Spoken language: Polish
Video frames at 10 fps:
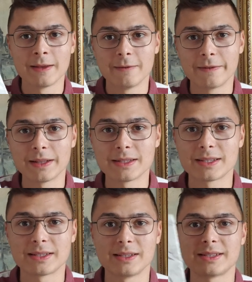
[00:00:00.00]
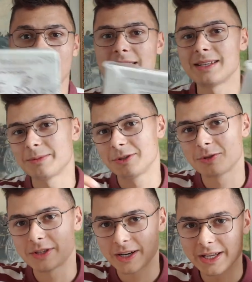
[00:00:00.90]
Więc e, zachęcam Cię do
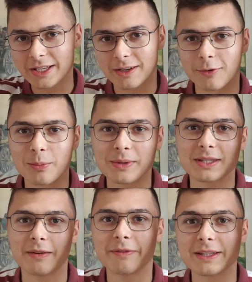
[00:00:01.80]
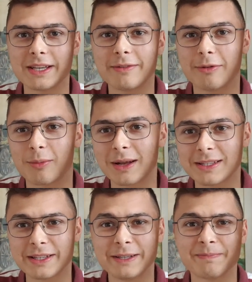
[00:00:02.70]
zerknięcia w opis, tam więcej
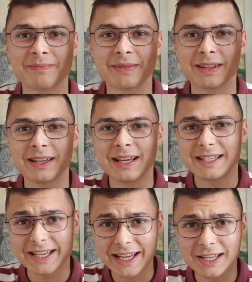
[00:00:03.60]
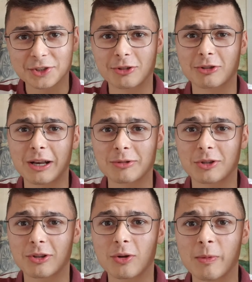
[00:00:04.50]
informacji. Dzięki, że dotarłeś
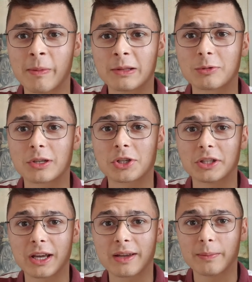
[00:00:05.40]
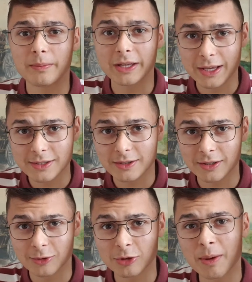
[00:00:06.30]
do tego momentu. Jeżeli tak
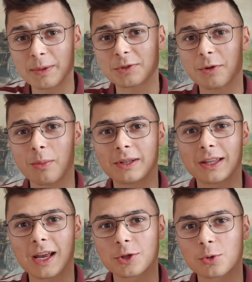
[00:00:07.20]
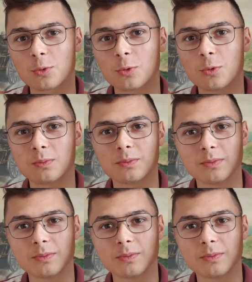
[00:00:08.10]
jest, to napisz w komentarzu